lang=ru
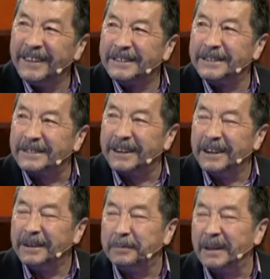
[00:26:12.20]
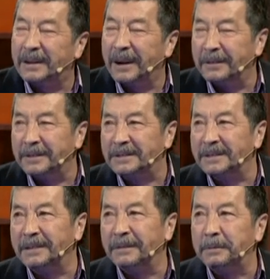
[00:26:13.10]
Слышь, мне
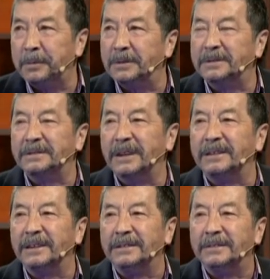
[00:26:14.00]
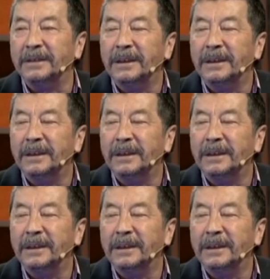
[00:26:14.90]
каверзные вопросы задают.